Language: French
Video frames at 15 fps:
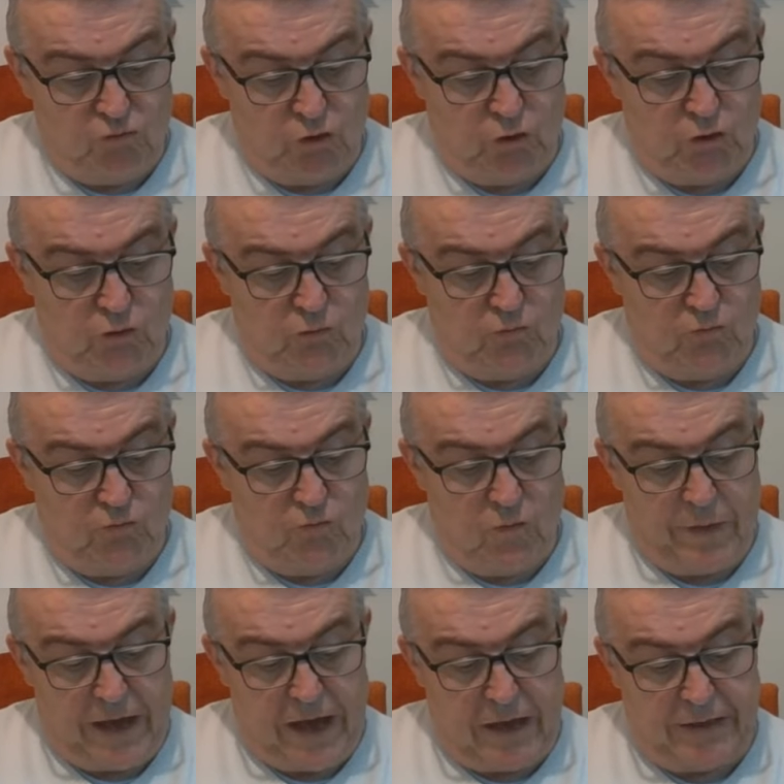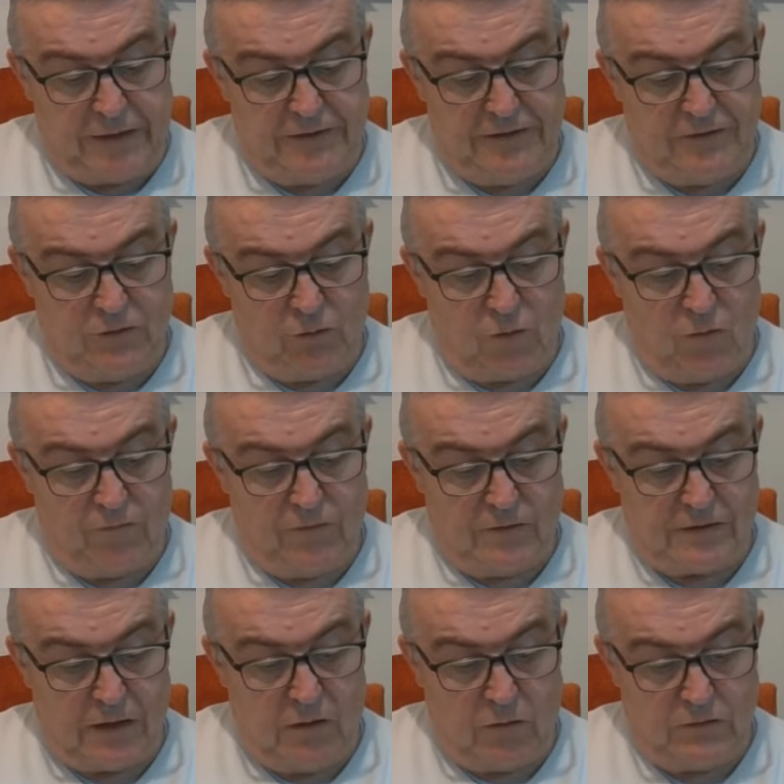je vous mets un indice de
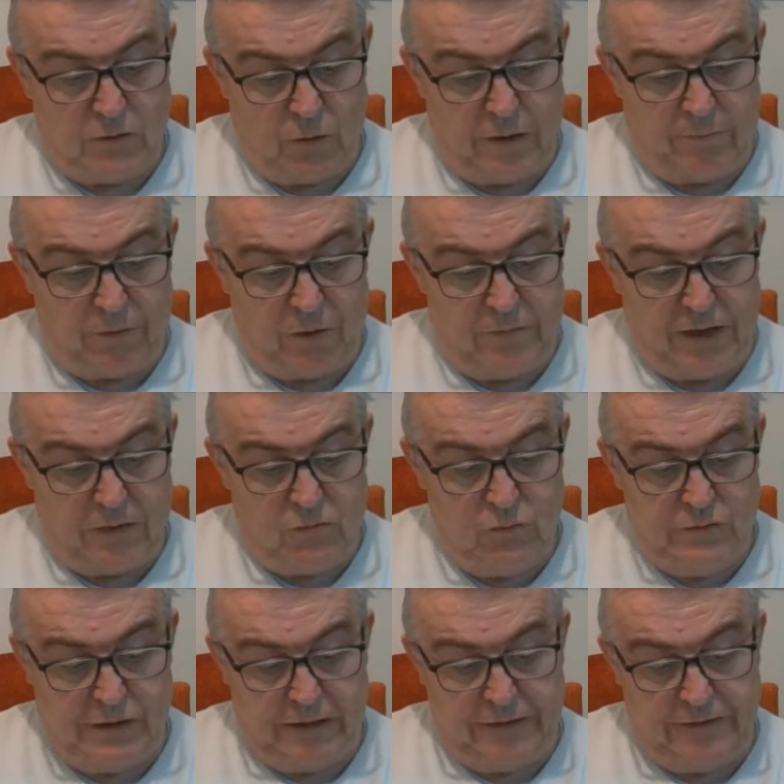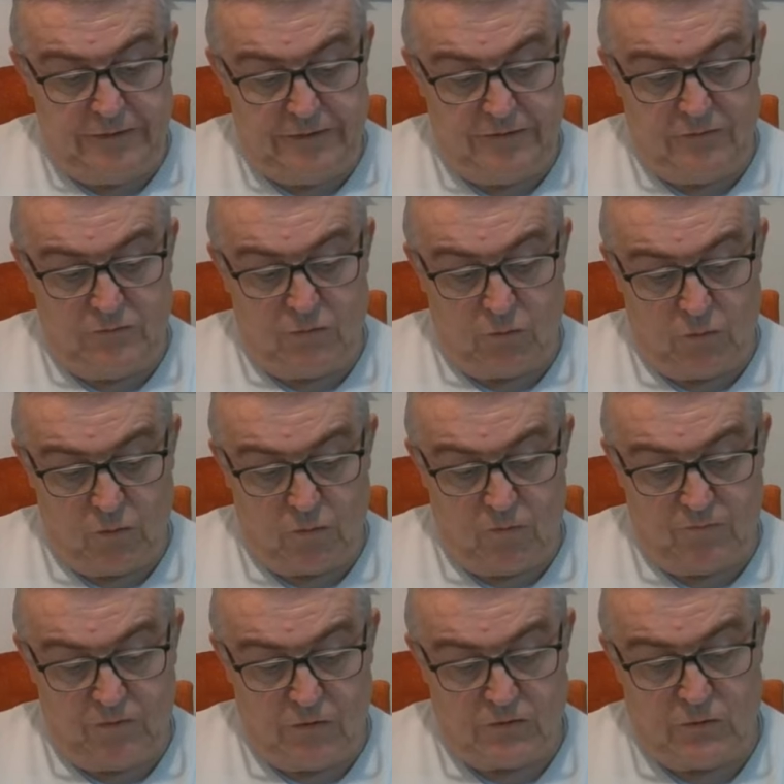confiance. Alors, sur la première course un indice de, de
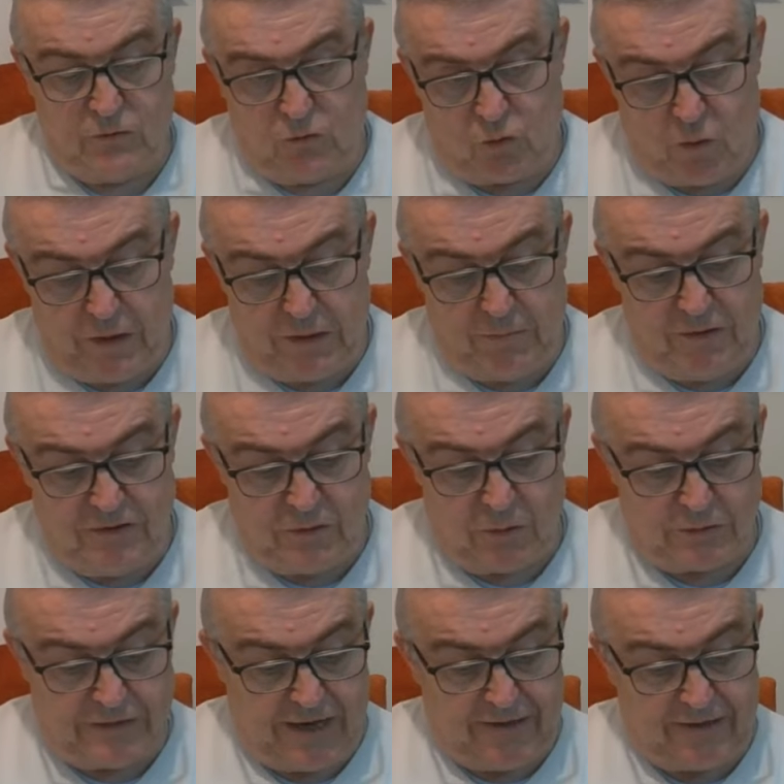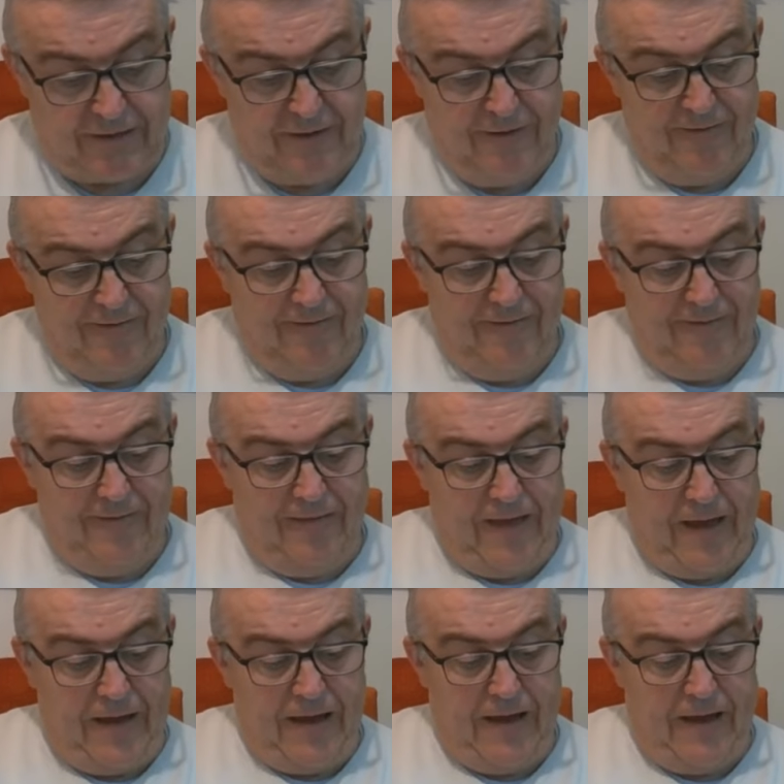confiance de 3,5 sur 5.
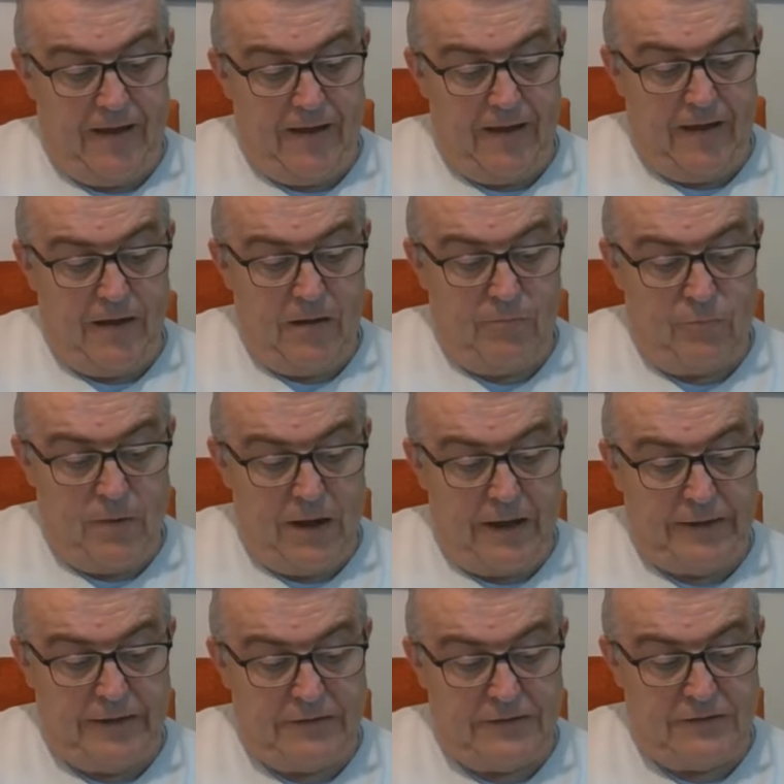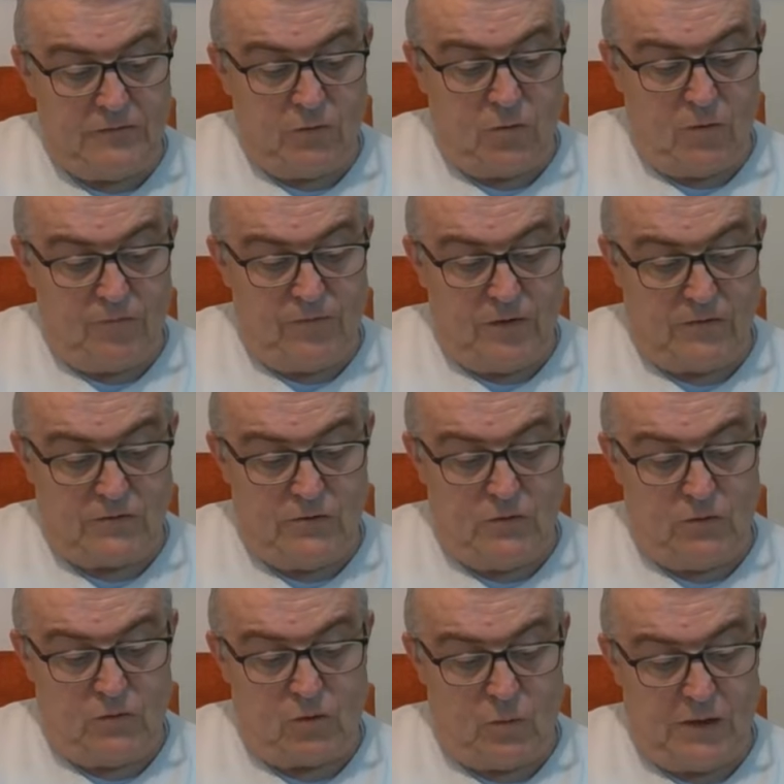Euh, un, indice de confiance
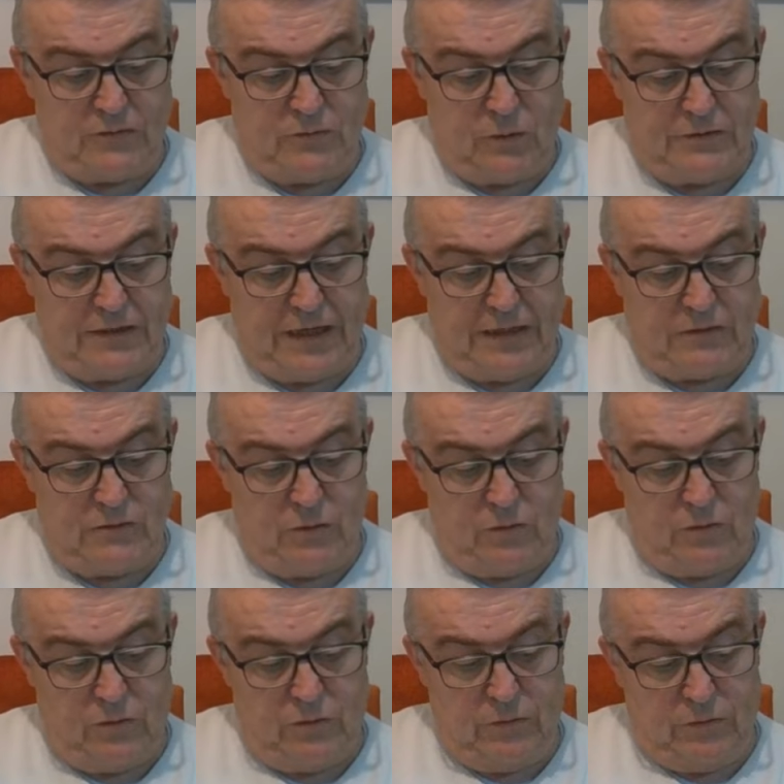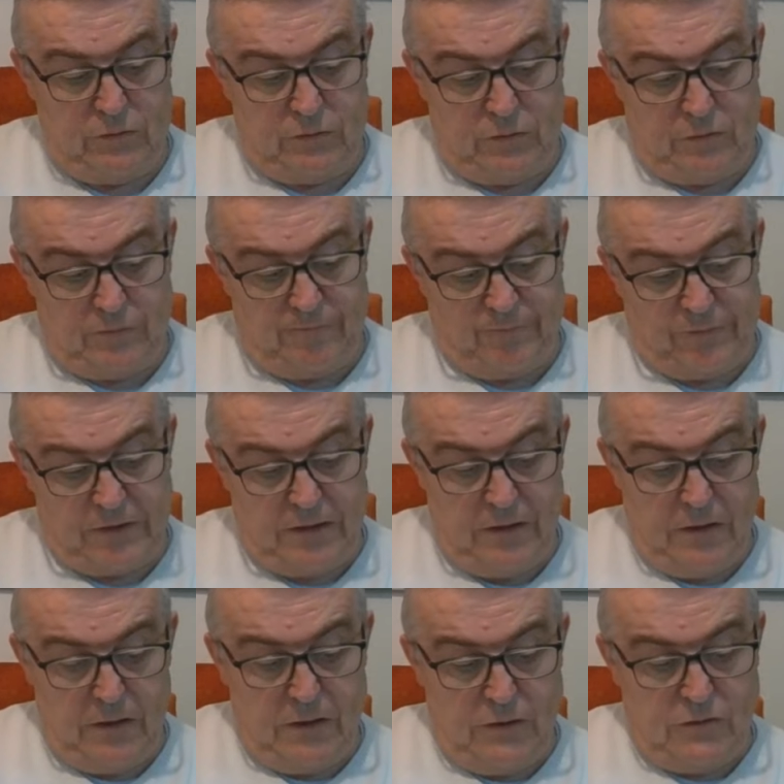de 3 sur 5 sur, le,
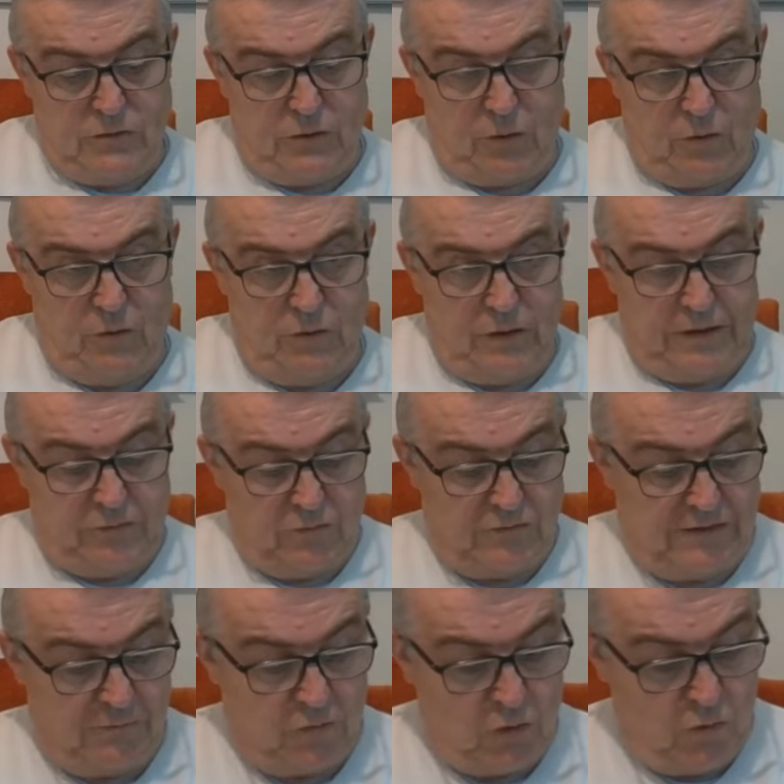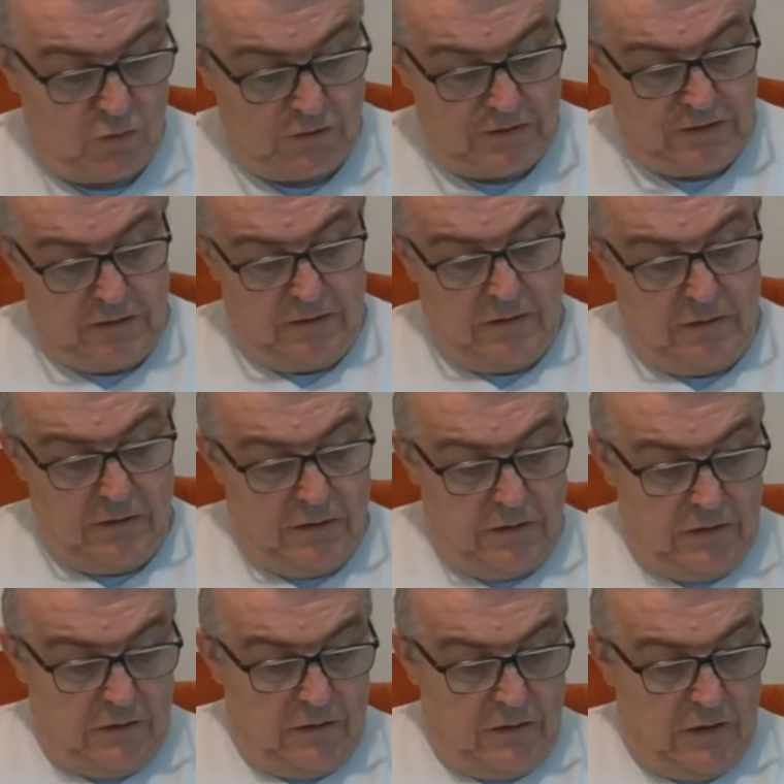sur la deuxième course.
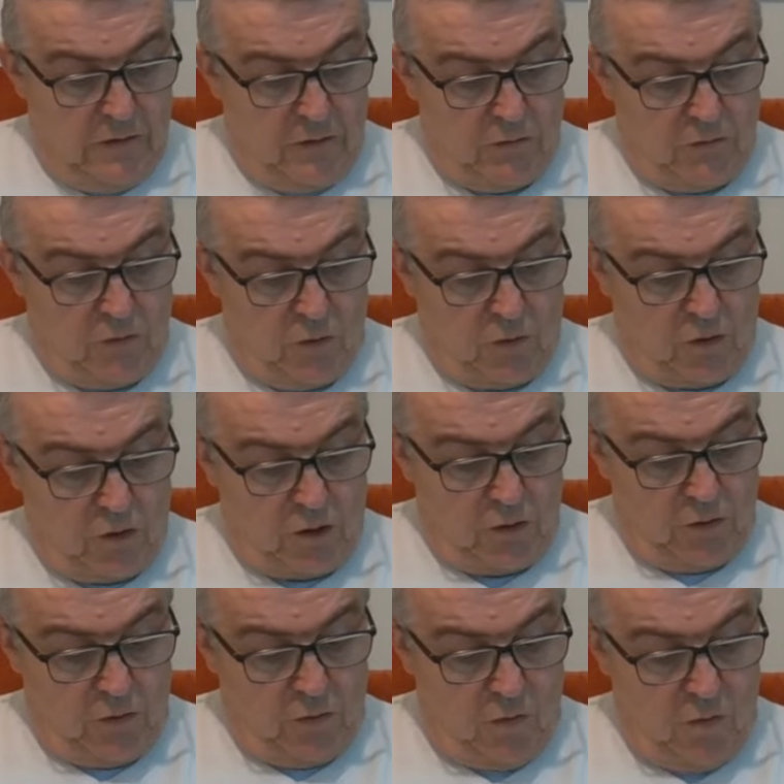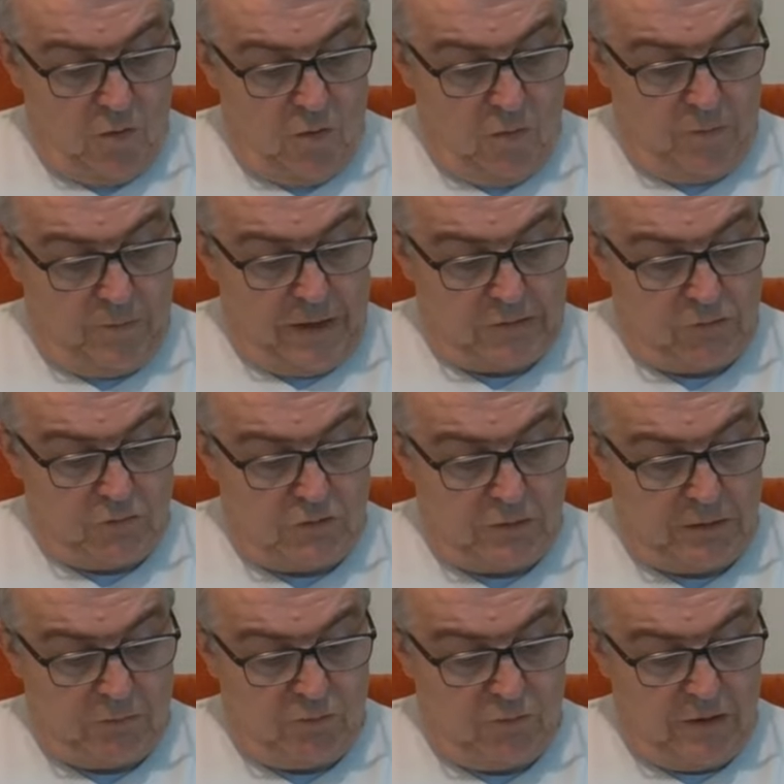Donc, euh, on part tout de
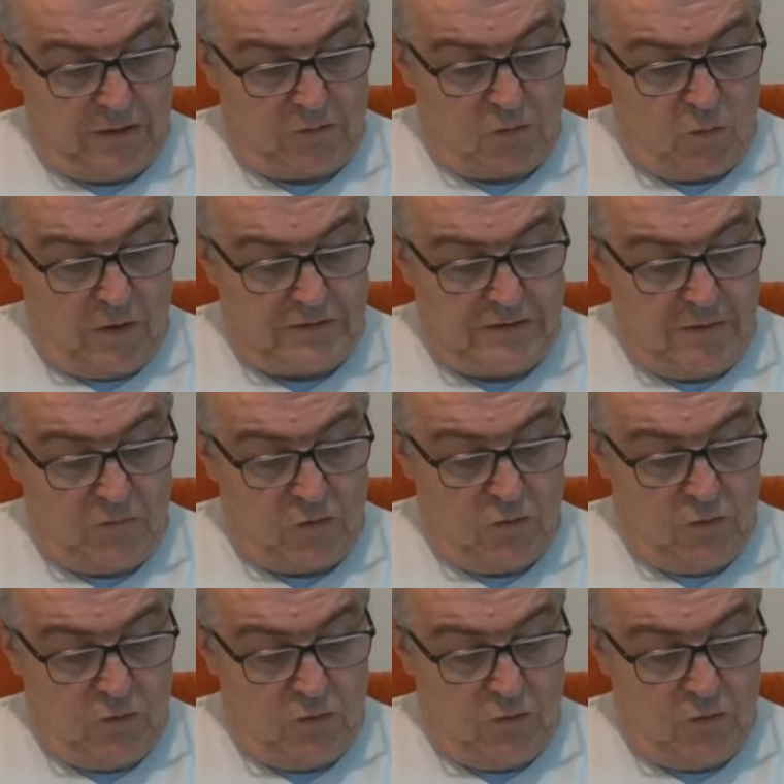suite pour la troisième